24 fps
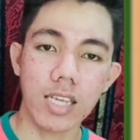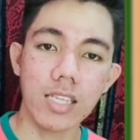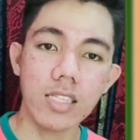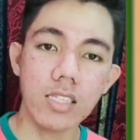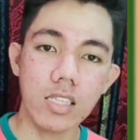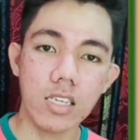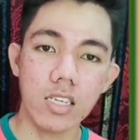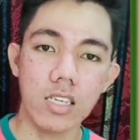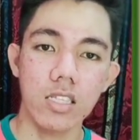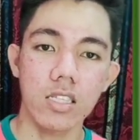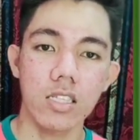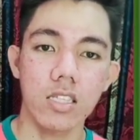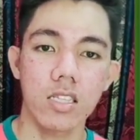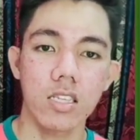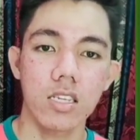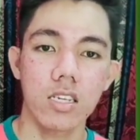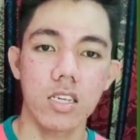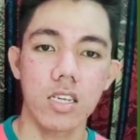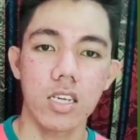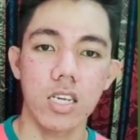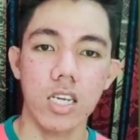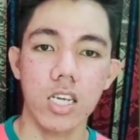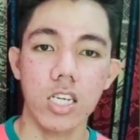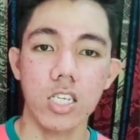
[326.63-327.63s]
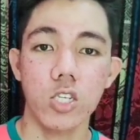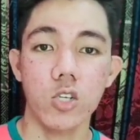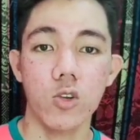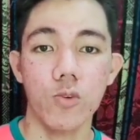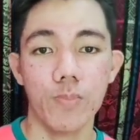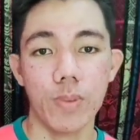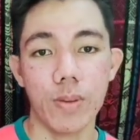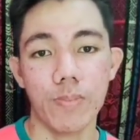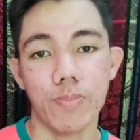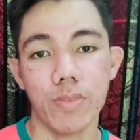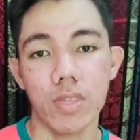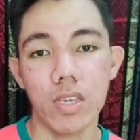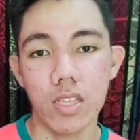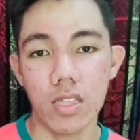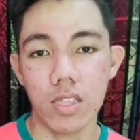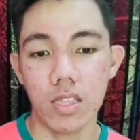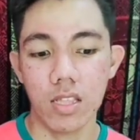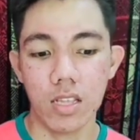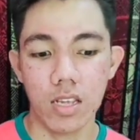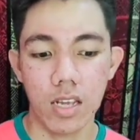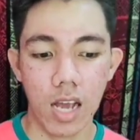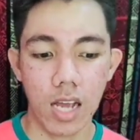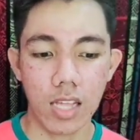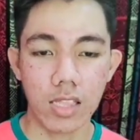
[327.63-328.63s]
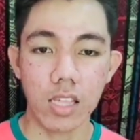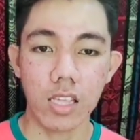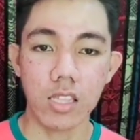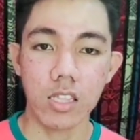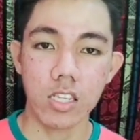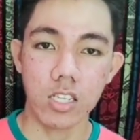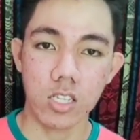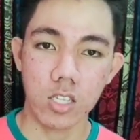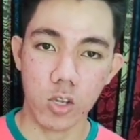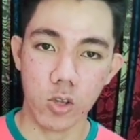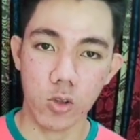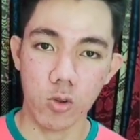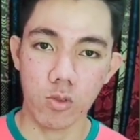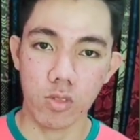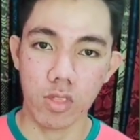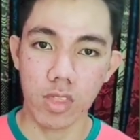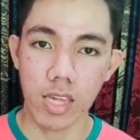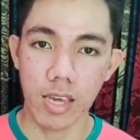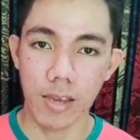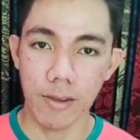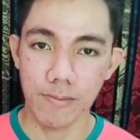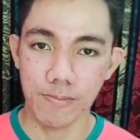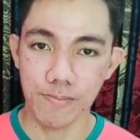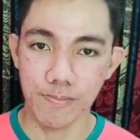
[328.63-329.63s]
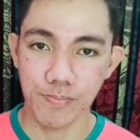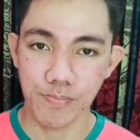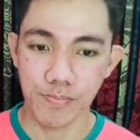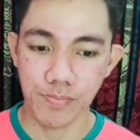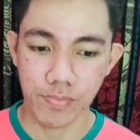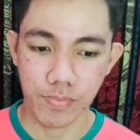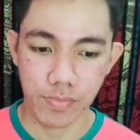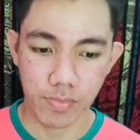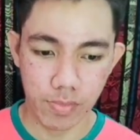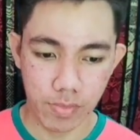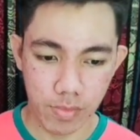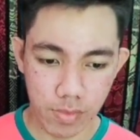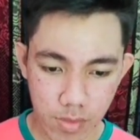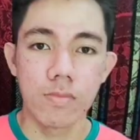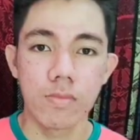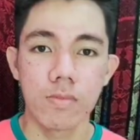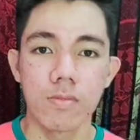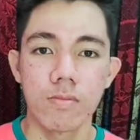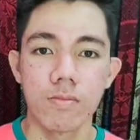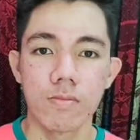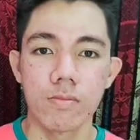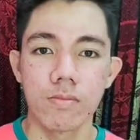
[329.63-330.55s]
15 tsaka 19 is yung 15. And that is the Q3.